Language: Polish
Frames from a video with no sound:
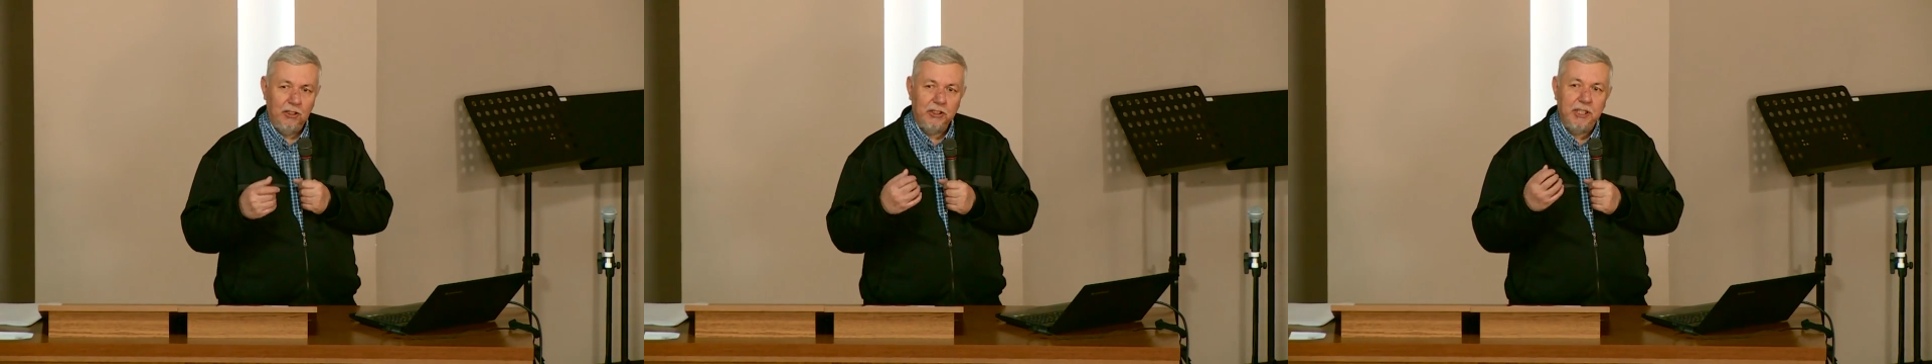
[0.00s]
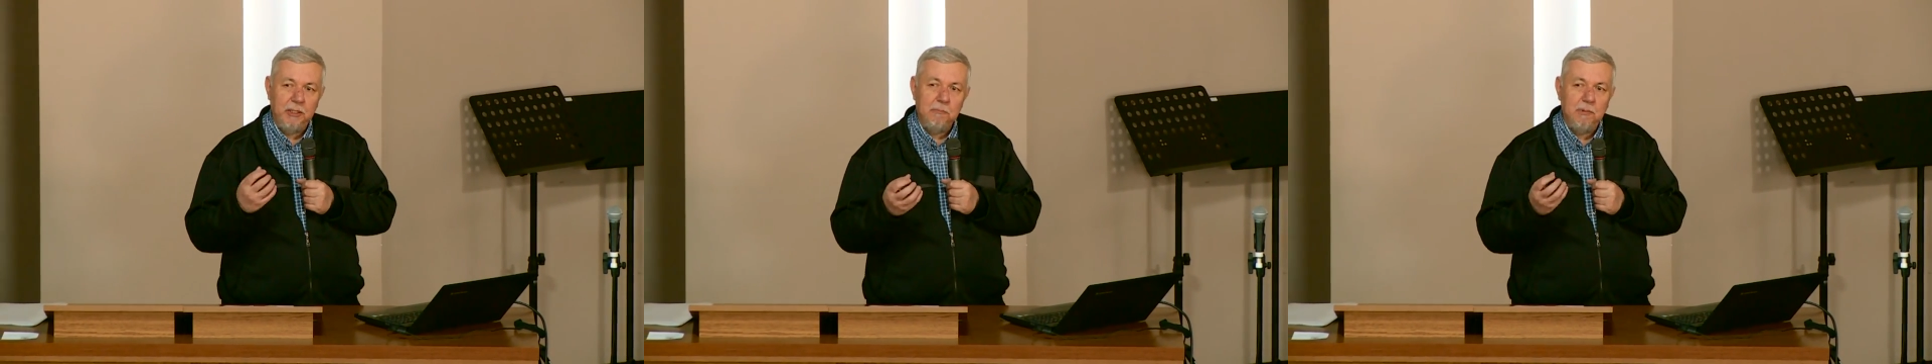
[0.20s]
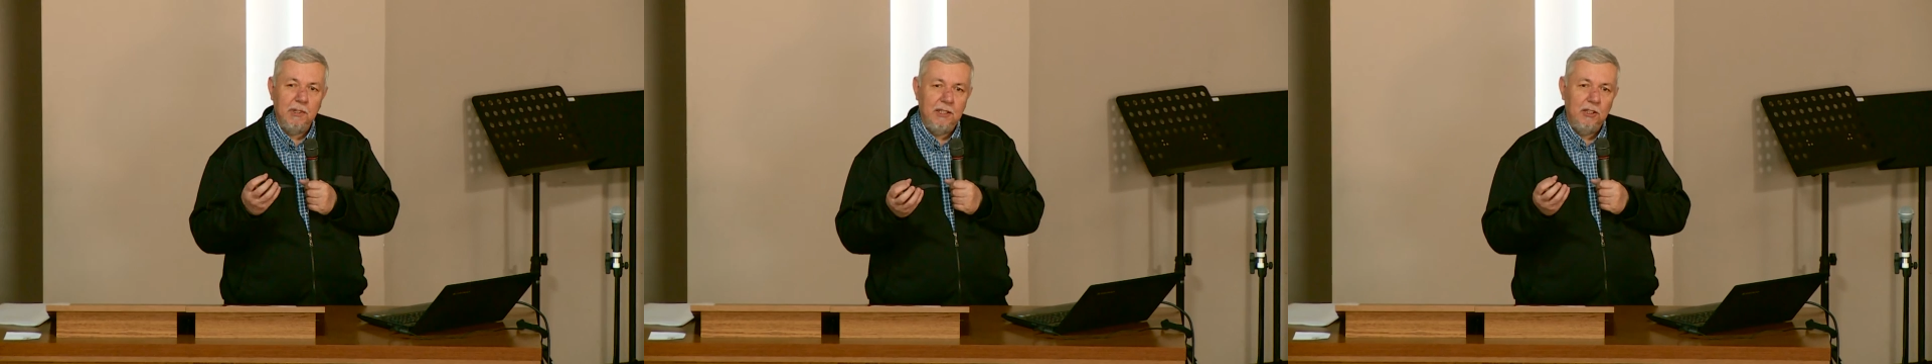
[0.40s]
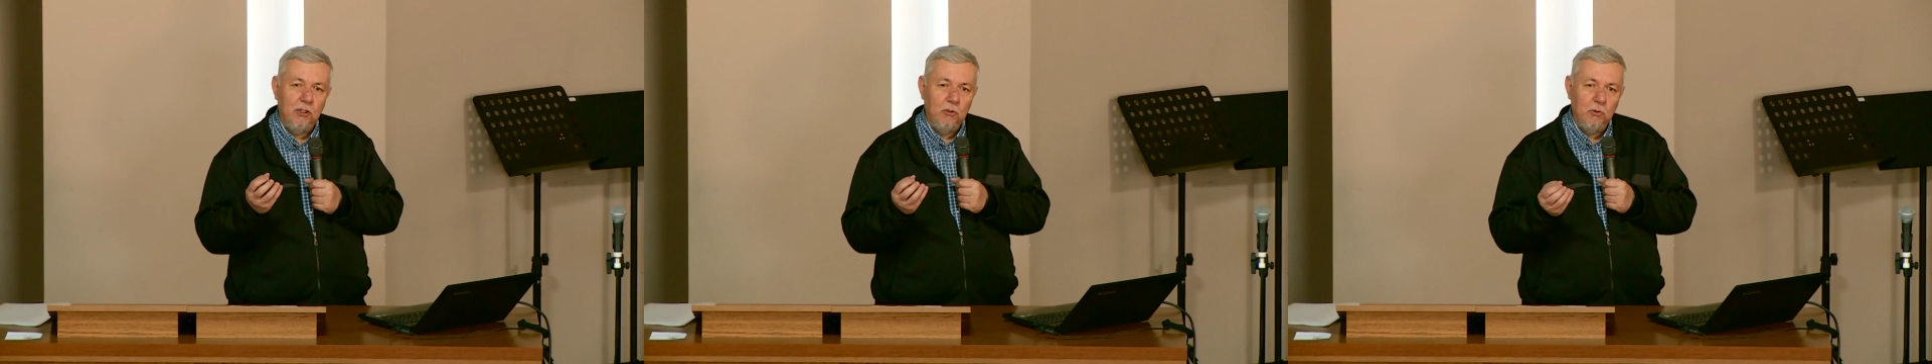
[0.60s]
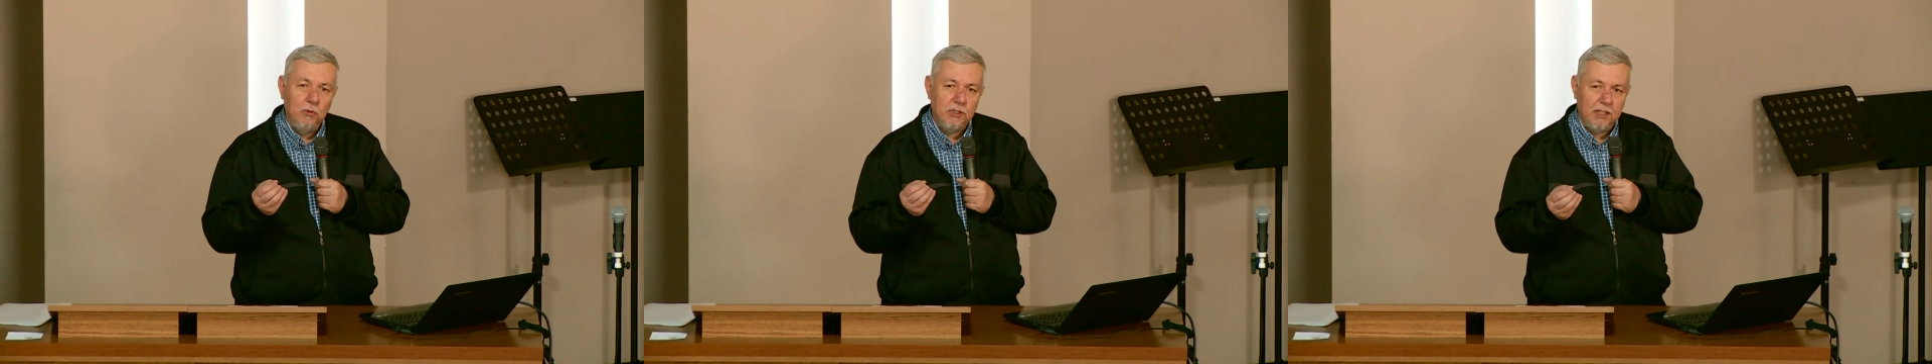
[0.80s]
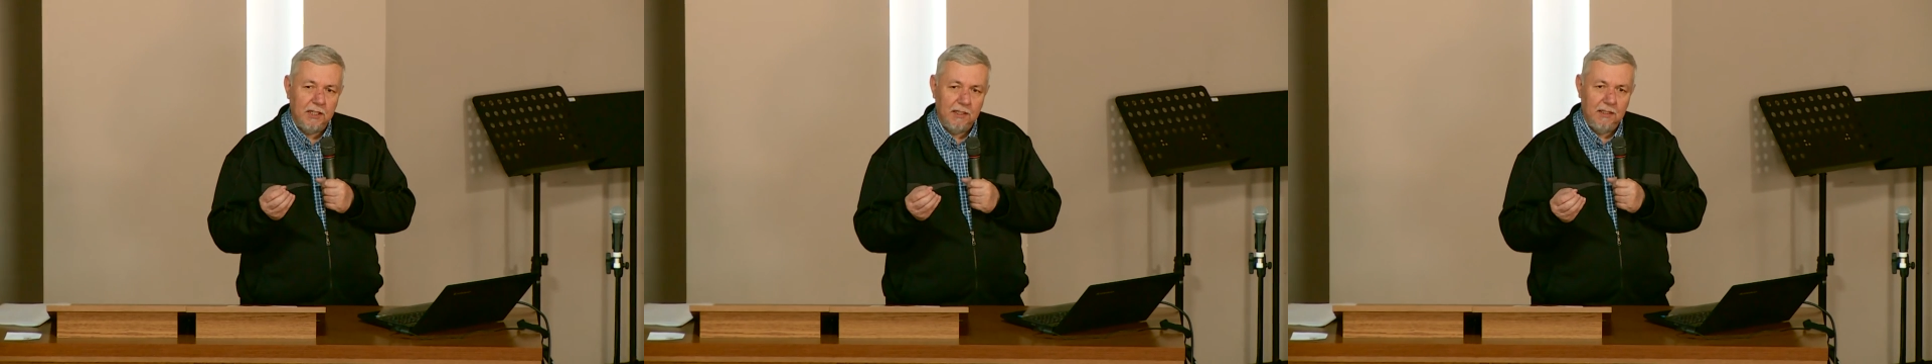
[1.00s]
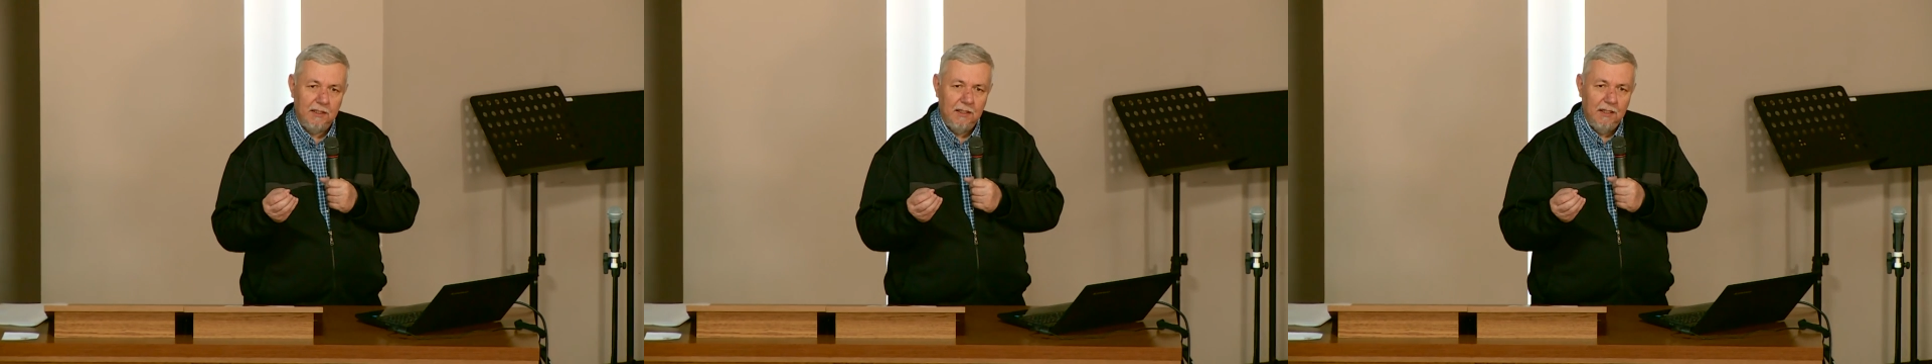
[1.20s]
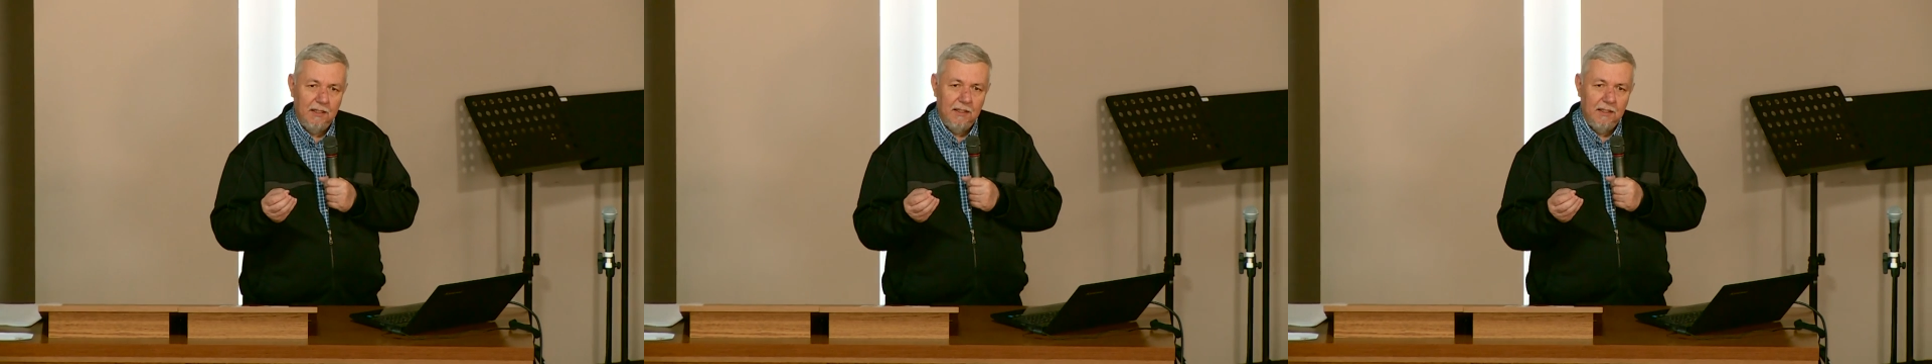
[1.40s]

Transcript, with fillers: kim byli ludzie,